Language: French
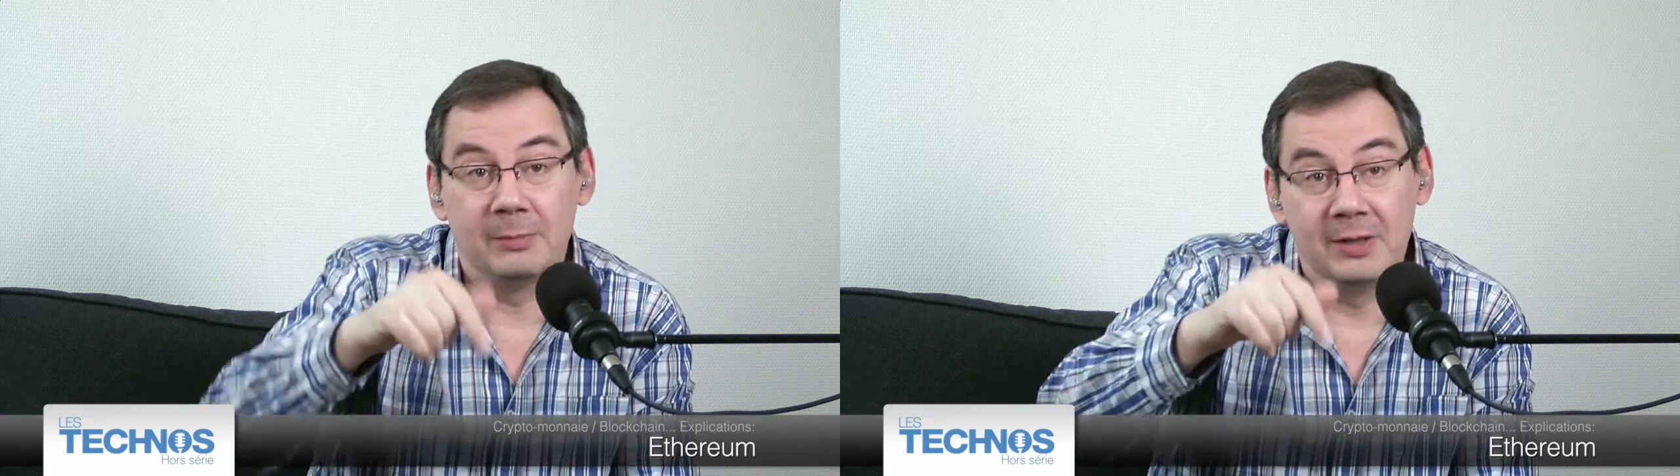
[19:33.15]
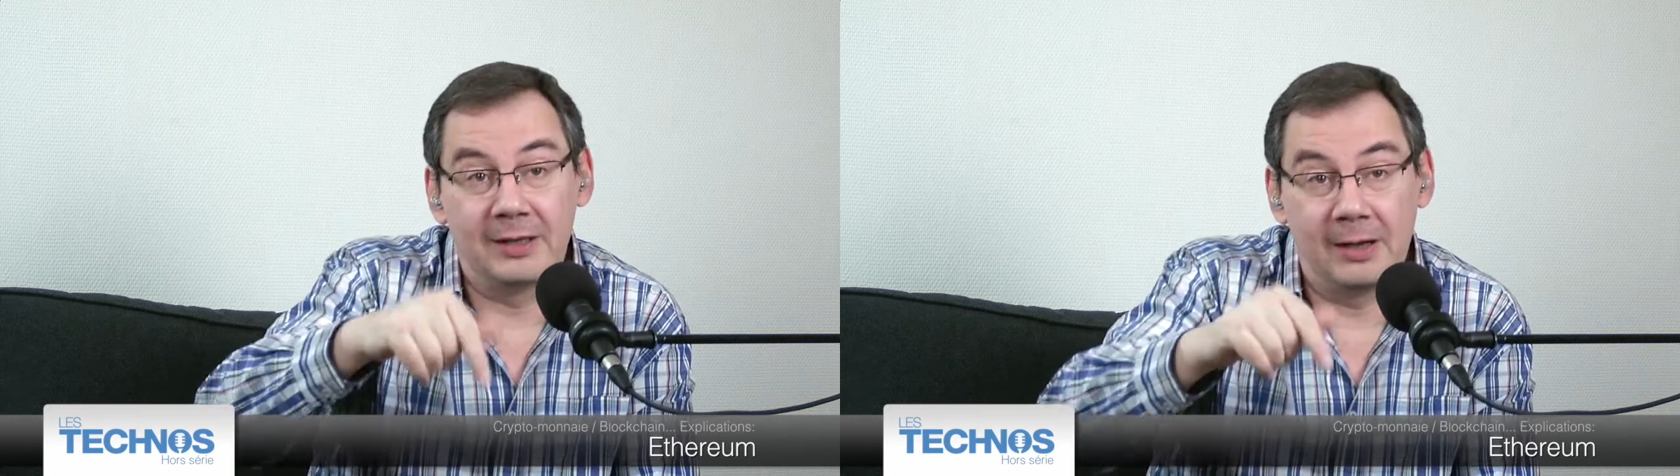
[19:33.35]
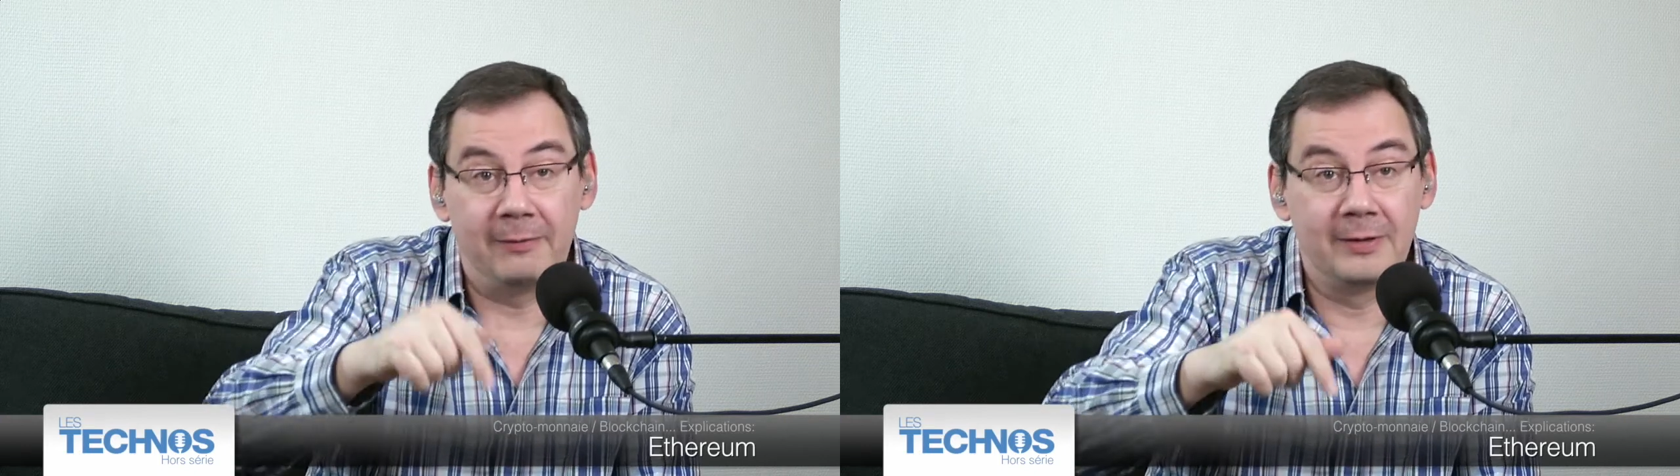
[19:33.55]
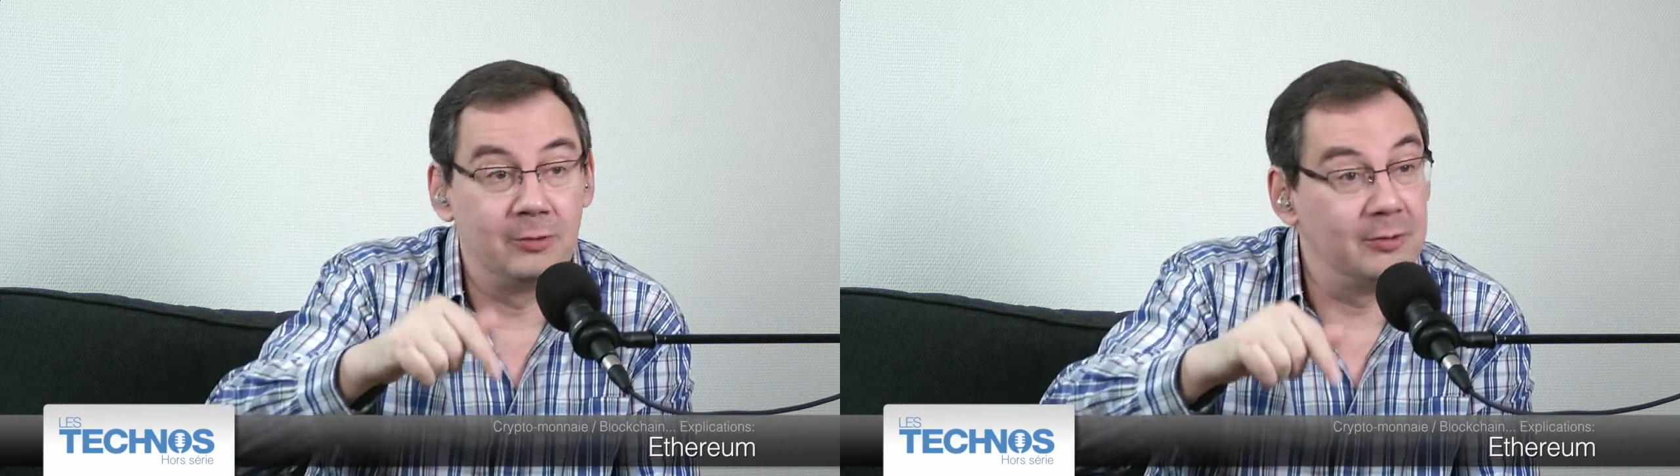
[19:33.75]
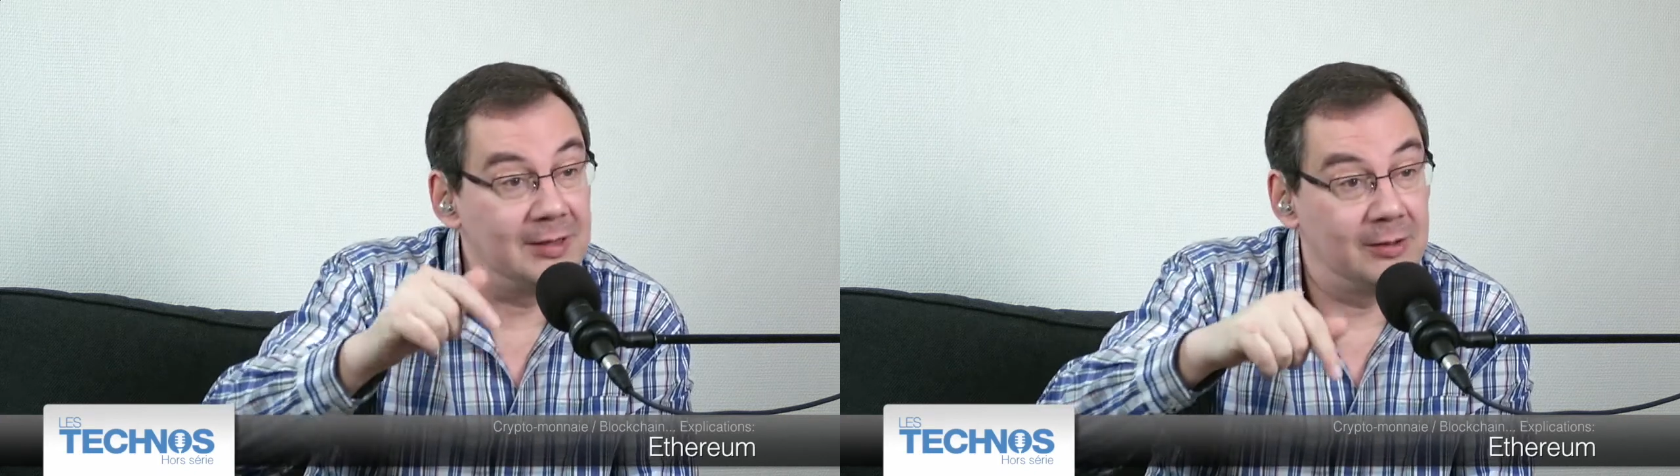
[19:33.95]
c'est bien de la fin
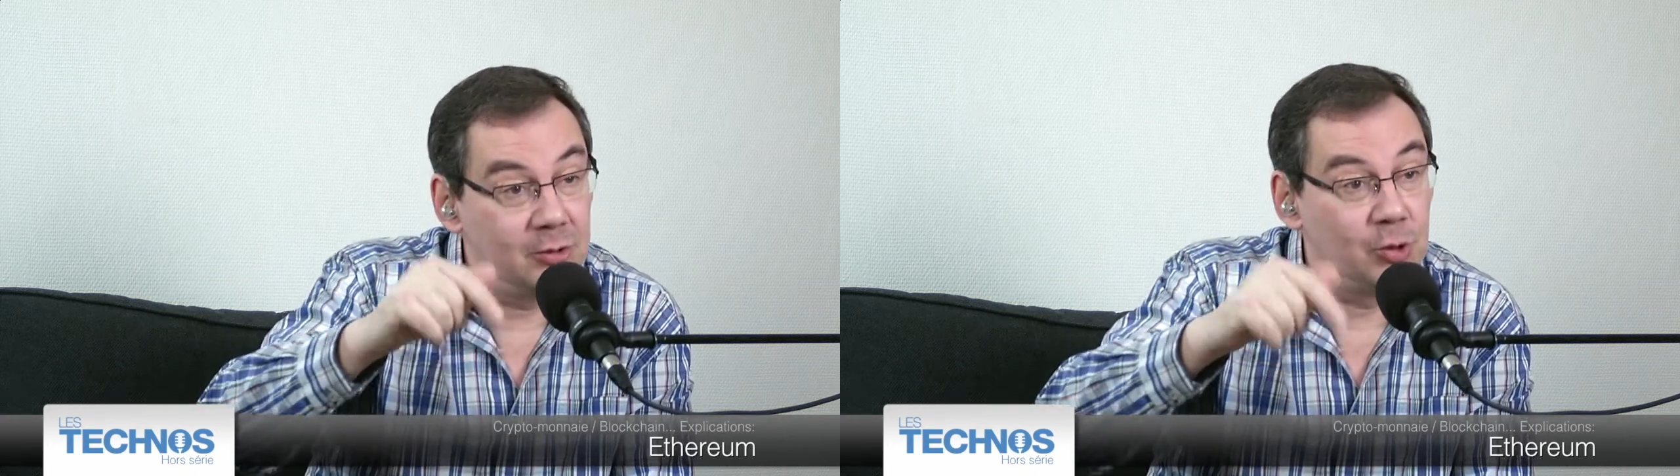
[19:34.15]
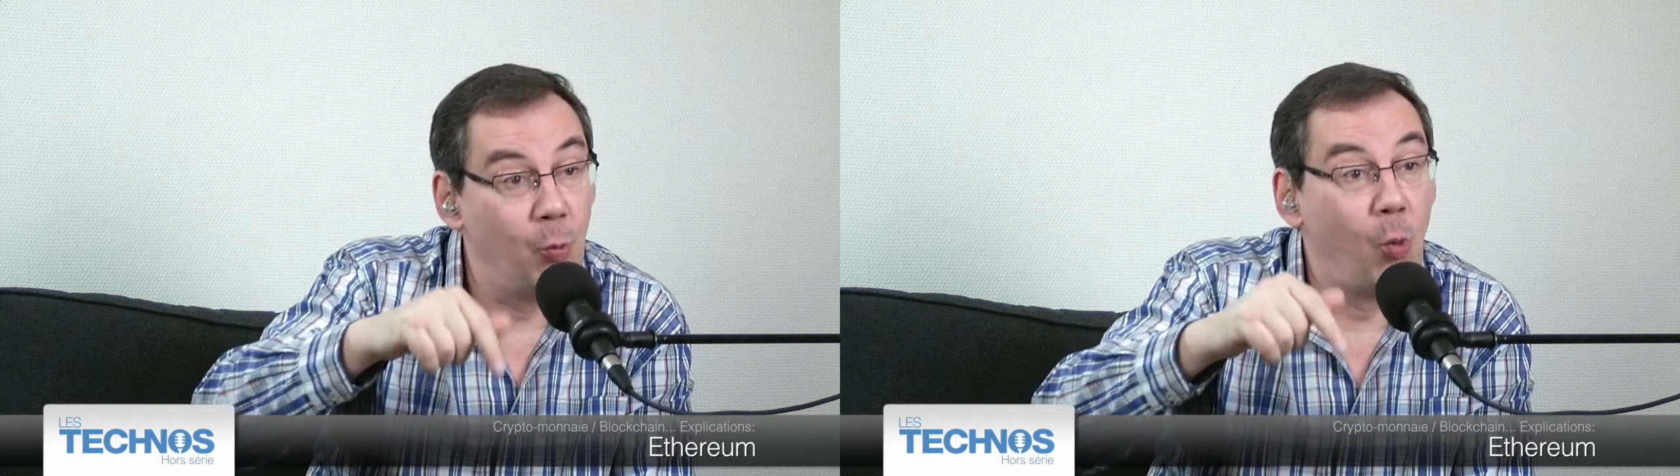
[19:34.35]
de ce,